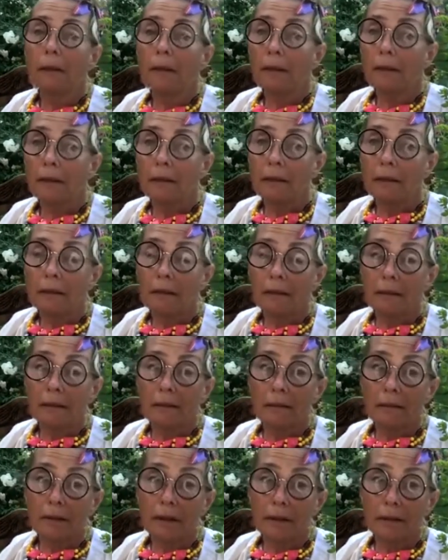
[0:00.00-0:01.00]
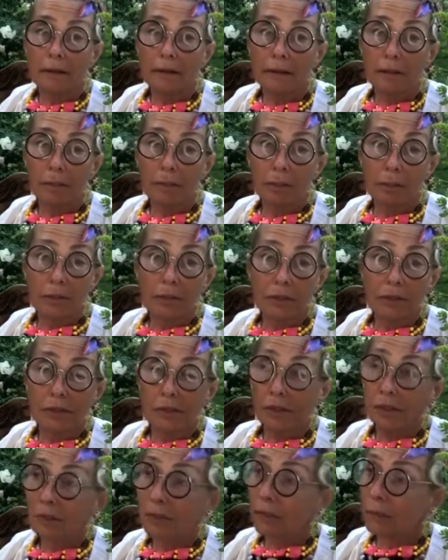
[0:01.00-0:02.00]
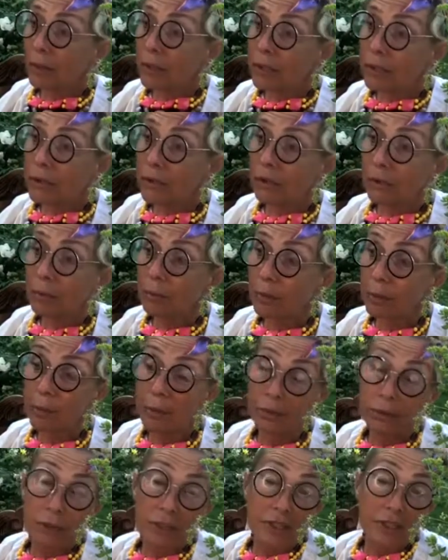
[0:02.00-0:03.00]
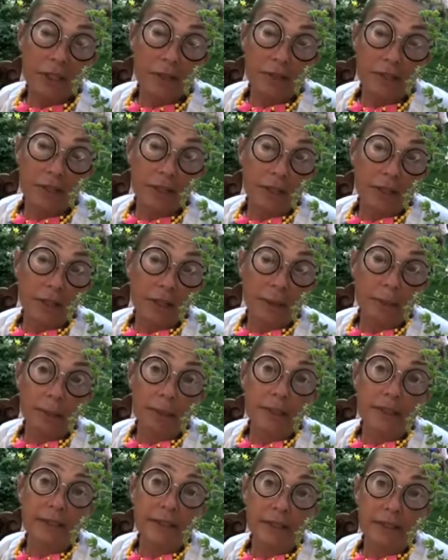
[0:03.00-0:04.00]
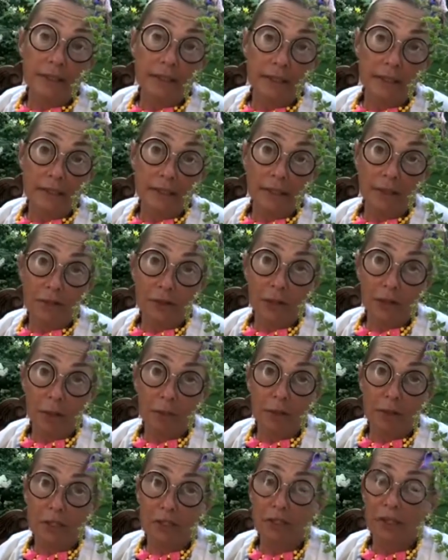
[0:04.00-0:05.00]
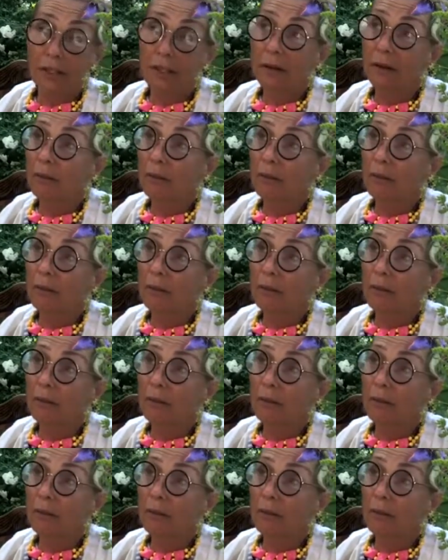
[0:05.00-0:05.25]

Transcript: И Таня просто большой комплимент. Но если я видела лебедей, если я вчера прошла